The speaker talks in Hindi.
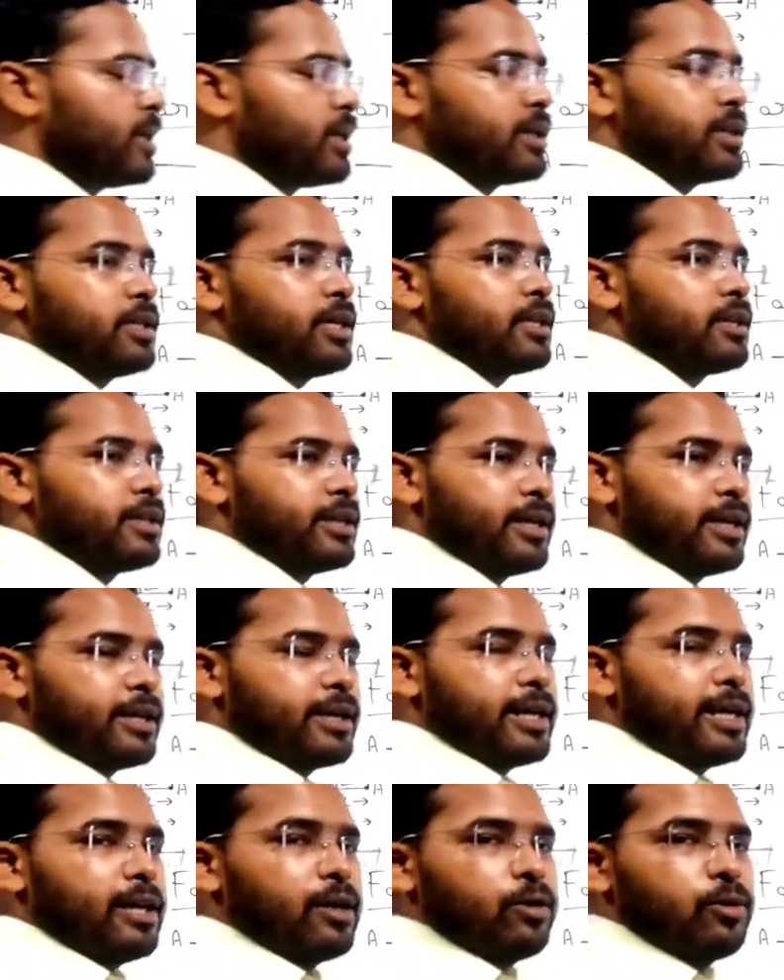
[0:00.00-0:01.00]
सब हट जाते
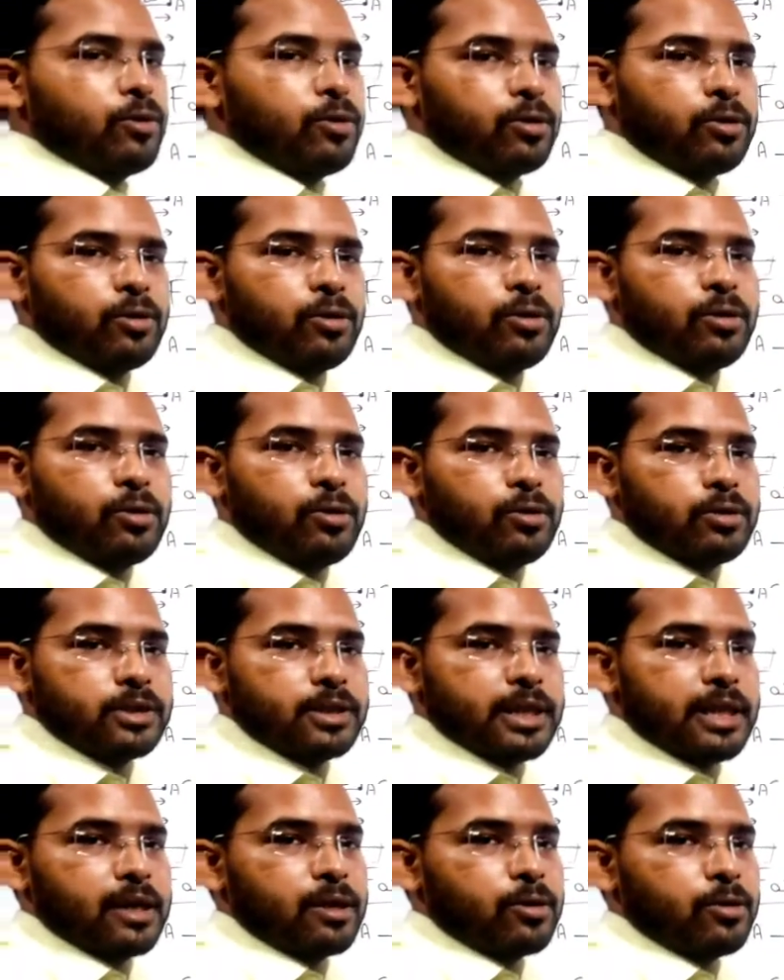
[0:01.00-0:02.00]
हैं टेन हो कोट हो
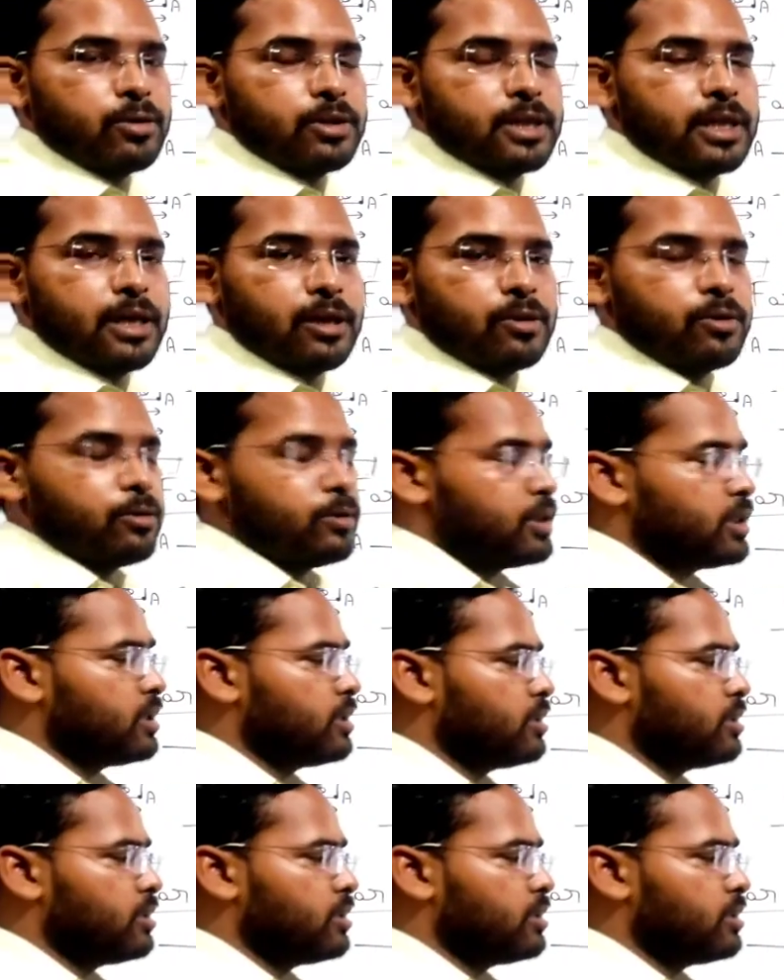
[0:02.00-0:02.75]
सेक सेक हो है